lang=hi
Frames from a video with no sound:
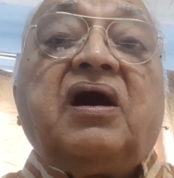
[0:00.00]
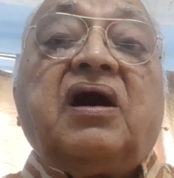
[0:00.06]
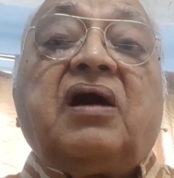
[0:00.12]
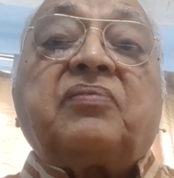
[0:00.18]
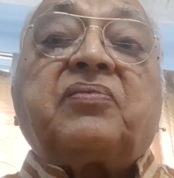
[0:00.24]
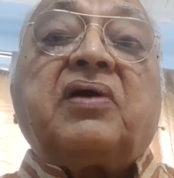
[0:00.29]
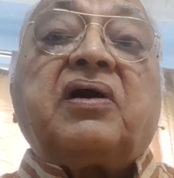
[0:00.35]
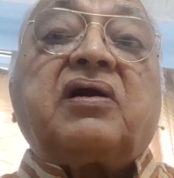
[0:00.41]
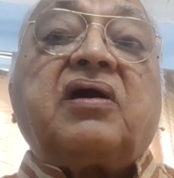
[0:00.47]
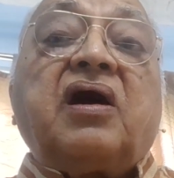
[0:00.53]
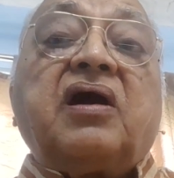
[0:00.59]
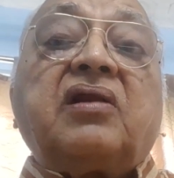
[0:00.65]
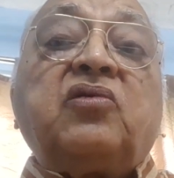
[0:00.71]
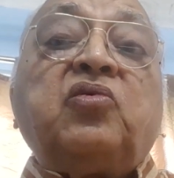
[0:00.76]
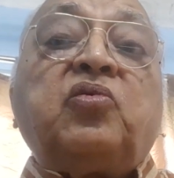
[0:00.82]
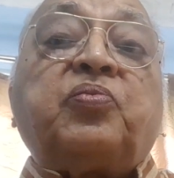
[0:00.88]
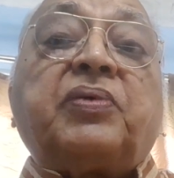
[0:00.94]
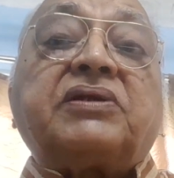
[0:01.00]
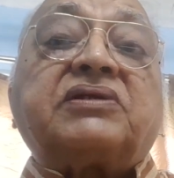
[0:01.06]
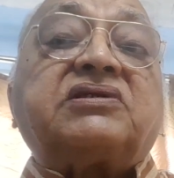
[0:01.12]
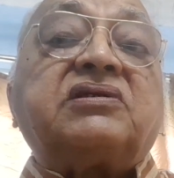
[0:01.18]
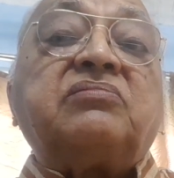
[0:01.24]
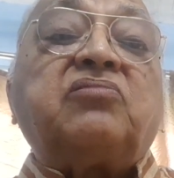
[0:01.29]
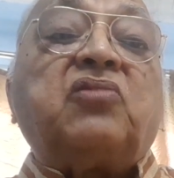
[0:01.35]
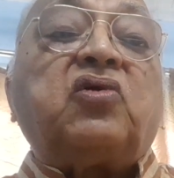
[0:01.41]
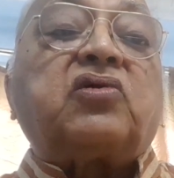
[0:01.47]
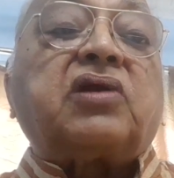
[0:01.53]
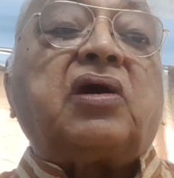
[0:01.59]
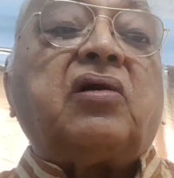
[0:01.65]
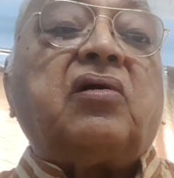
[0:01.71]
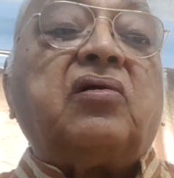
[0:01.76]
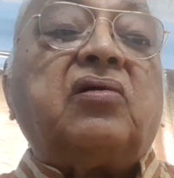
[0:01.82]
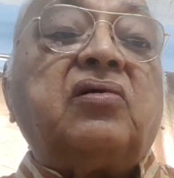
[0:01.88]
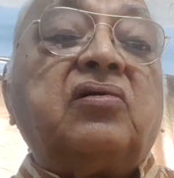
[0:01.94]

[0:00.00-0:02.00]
आपका कान ऊपर से मोटा हो